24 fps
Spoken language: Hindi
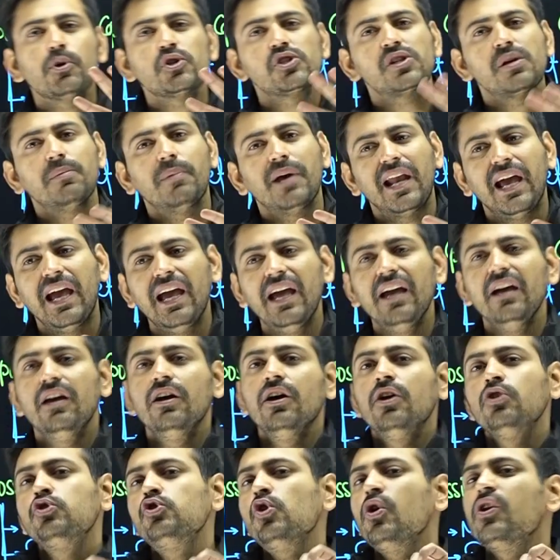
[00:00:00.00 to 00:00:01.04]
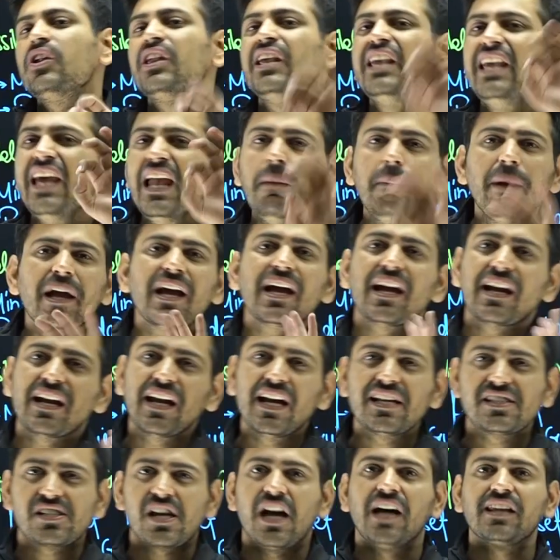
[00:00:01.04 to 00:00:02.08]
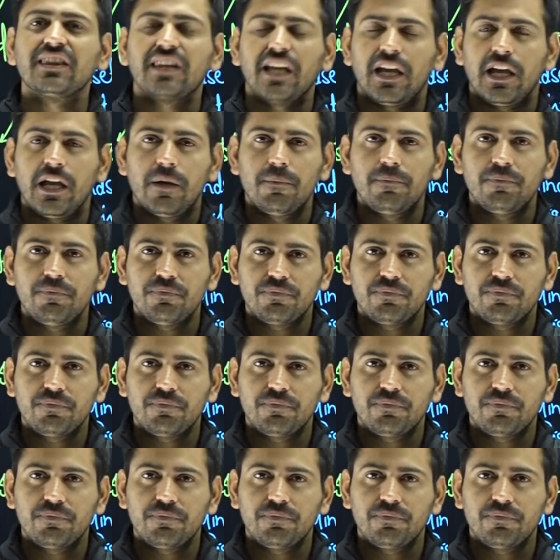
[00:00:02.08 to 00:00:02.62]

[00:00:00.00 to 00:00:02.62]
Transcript: पॉसिबल है जो रियल में करना चाहते हैं